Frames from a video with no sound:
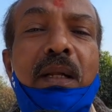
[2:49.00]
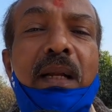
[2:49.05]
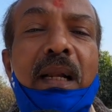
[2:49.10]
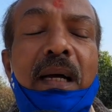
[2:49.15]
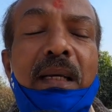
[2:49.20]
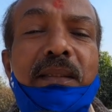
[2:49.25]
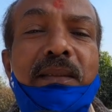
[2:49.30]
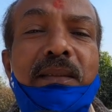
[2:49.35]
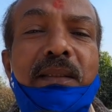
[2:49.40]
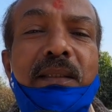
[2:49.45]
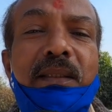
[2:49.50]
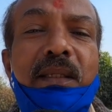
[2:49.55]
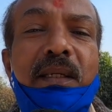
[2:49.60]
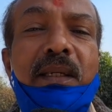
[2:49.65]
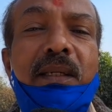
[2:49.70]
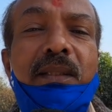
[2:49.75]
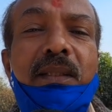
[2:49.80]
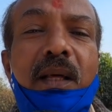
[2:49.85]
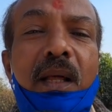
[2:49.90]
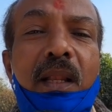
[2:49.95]

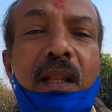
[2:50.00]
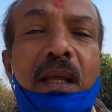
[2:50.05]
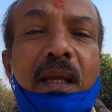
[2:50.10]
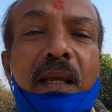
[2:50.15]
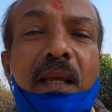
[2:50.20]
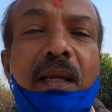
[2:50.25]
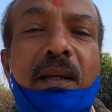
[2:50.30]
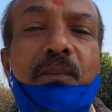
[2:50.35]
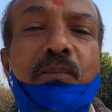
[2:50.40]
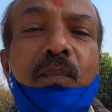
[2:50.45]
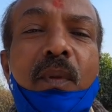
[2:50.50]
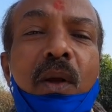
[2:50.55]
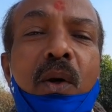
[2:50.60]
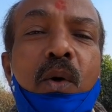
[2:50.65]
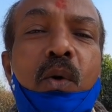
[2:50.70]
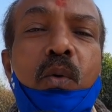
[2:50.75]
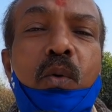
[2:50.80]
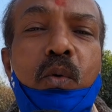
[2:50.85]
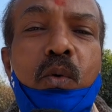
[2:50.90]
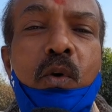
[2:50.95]
राजनीतिक दल हैं
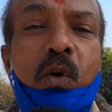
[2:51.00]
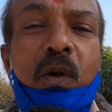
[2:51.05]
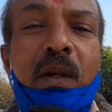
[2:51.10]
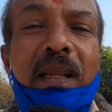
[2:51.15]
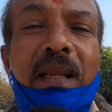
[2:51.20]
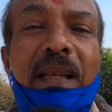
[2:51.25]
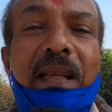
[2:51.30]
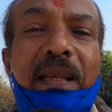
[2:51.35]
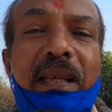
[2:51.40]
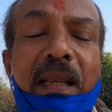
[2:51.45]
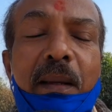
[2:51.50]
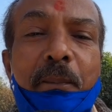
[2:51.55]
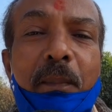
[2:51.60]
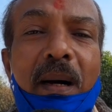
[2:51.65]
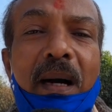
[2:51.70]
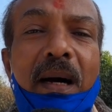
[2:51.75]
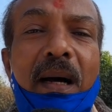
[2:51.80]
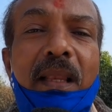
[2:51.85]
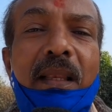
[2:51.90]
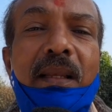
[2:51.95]
उन्होंने
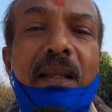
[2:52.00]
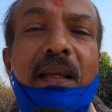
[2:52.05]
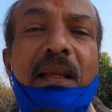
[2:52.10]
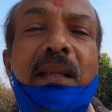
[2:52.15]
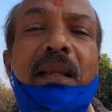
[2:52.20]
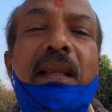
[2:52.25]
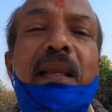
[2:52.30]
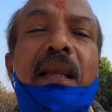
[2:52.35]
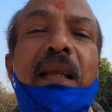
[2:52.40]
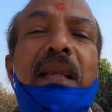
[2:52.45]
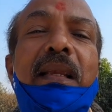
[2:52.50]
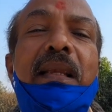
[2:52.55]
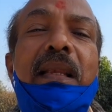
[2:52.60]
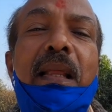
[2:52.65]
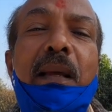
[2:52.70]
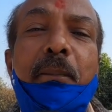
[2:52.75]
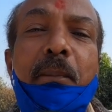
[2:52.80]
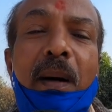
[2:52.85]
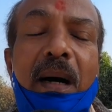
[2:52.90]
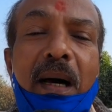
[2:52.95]
नेपाल
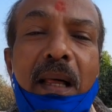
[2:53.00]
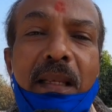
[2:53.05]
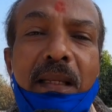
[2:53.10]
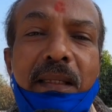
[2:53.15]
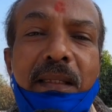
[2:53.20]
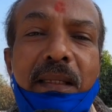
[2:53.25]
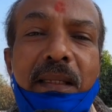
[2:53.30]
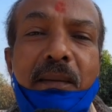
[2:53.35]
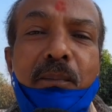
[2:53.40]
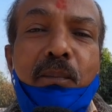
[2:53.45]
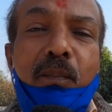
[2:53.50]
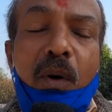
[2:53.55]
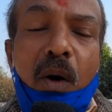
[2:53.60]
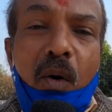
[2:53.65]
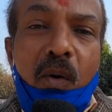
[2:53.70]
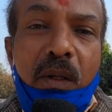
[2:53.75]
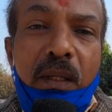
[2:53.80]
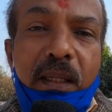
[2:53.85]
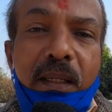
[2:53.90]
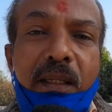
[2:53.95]
नेपाल की
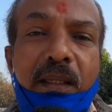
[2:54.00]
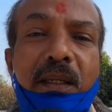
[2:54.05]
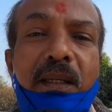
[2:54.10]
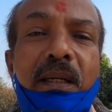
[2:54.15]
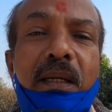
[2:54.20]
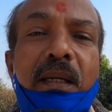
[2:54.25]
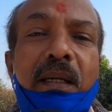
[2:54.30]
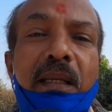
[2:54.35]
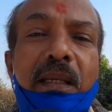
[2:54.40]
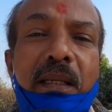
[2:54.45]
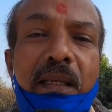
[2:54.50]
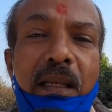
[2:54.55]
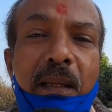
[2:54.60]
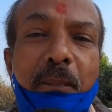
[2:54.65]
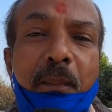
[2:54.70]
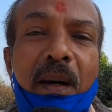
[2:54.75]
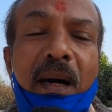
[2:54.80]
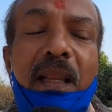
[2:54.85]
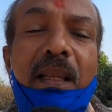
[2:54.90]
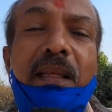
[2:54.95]
मौलिक
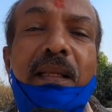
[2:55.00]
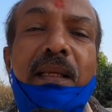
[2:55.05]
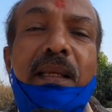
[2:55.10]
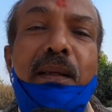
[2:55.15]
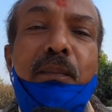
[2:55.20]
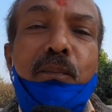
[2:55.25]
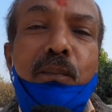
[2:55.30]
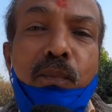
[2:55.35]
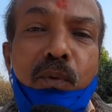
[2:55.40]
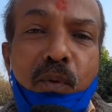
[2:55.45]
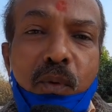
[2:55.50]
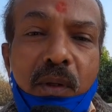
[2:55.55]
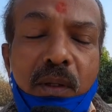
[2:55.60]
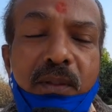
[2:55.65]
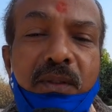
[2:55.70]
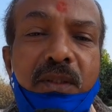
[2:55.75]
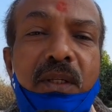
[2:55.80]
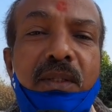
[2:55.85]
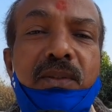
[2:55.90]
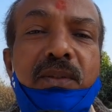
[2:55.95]
नेपाल की मूल
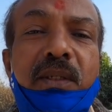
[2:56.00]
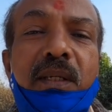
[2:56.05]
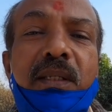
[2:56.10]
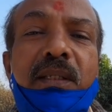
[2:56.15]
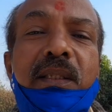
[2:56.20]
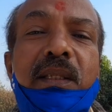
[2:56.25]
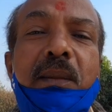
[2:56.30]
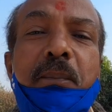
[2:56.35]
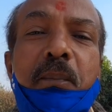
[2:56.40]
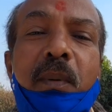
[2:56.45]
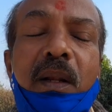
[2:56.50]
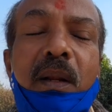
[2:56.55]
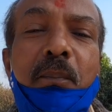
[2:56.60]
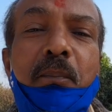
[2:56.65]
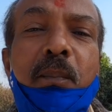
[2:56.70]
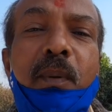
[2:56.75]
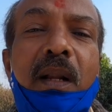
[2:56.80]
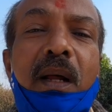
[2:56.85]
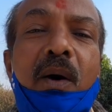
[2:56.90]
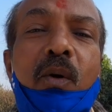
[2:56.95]
संस्कृति
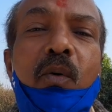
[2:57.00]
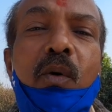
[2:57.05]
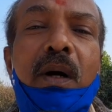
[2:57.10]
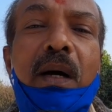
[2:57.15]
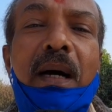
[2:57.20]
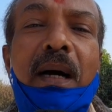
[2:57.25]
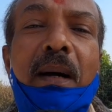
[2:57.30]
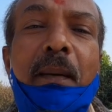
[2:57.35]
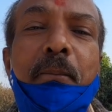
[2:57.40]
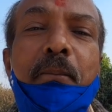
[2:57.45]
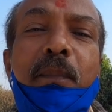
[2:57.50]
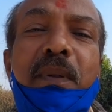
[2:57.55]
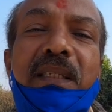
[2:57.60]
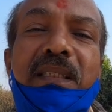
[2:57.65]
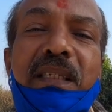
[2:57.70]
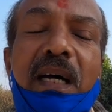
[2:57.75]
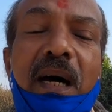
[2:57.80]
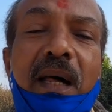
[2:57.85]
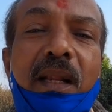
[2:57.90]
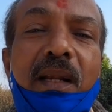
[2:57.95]
परंपराओं का
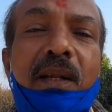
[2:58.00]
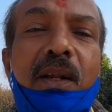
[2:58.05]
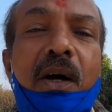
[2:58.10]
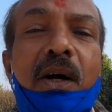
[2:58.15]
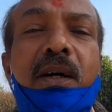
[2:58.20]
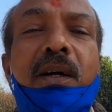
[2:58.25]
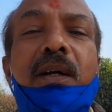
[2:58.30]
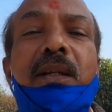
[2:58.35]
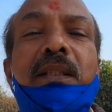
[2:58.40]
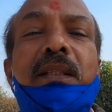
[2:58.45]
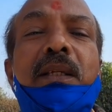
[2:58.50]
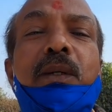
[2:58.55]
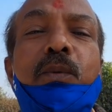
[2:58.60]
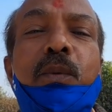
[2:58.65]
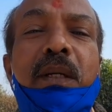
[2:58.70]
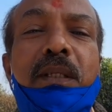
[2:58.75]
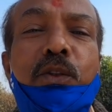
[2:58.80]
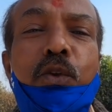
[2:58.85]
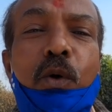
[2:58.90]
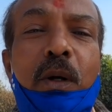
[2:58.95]
विचार न करते
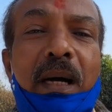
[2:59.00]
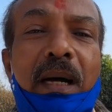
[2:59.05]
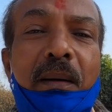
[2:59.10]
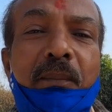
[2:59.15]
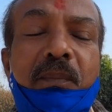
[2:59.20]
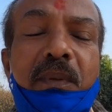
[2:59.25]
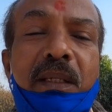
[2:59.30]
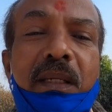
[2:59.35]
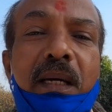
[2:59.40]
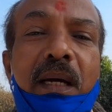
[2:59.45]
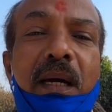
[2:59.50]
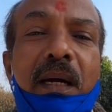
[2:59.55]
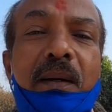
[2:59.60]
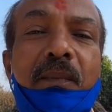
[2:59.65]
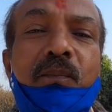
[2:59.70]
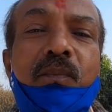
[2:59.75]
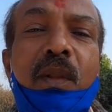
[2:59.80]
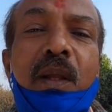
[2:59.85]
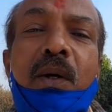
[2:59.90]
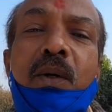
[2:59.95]
हुए जो काम किया
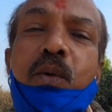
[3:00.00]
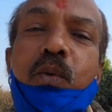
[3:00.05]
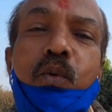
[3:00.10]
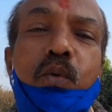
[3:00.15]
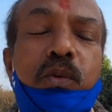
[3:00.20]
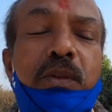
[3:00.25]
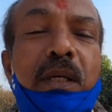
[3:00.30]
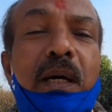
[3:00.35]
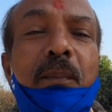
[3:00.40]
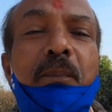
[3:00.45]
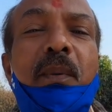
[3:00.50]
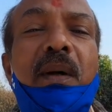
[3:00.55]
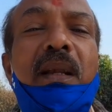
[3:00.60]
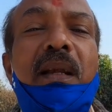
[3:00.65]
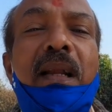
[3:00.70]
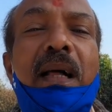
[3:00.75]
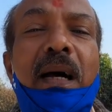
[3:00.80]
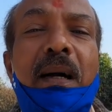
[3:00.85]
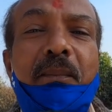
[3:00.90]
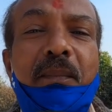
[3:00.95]
उसका
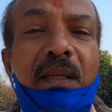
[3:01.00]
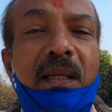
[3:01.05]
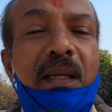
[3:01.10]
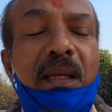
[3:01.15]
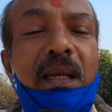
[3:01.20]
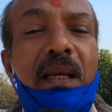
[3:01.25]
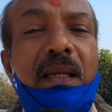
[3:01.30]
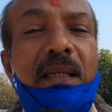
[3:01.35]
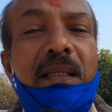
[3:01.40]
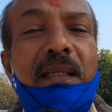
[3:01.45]
परिणाम ये है